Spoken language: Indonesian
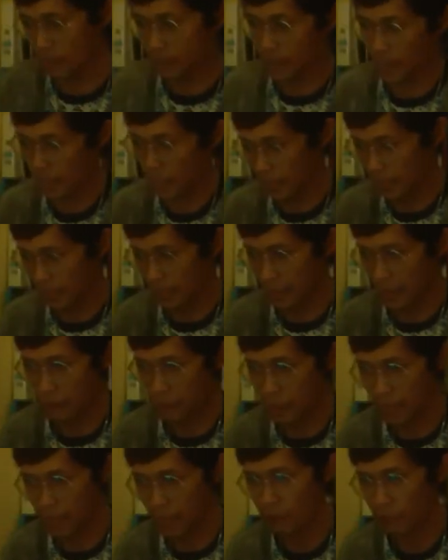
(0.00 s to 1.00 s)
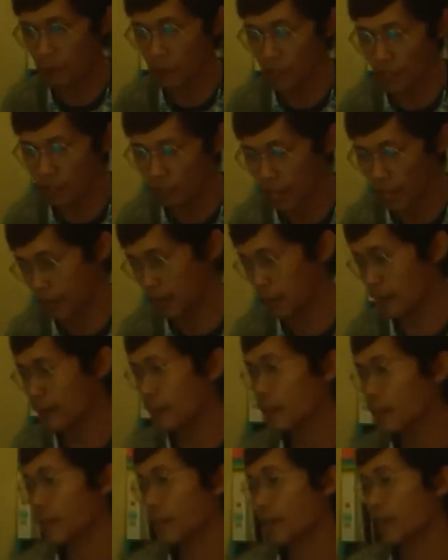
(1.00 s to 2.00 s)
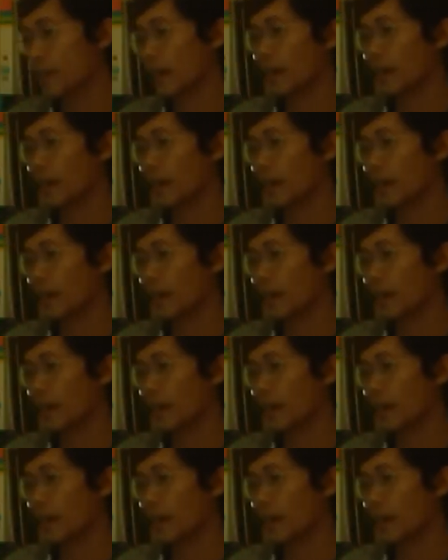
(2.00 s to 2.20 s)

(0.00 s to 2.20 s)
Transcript: di antara sekian banyak founding father